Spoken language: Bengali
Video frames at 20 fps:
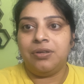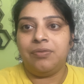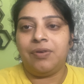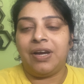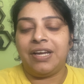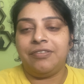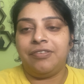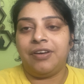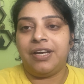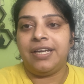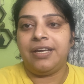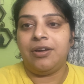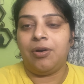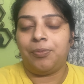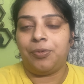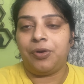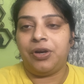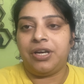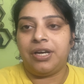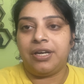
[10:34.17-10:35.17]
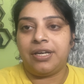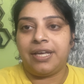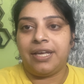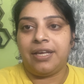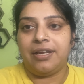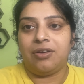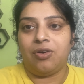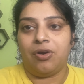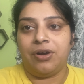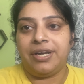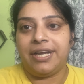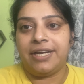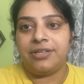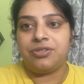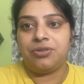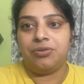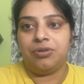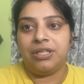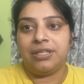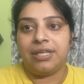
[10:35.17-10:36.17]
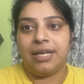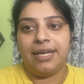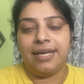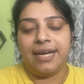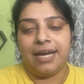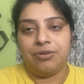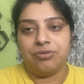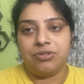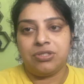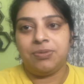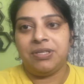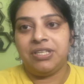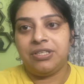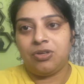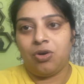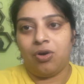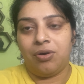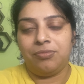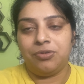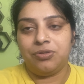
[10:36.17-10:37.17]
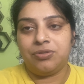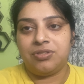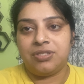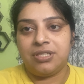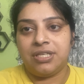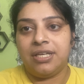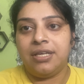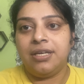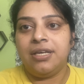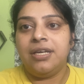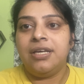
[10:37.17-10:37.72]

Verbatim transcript: ওয়াইফাই অপারেটারকে কন্ট্যাক্ট করে তাহলে কেন স্পিড কম হচ্ছে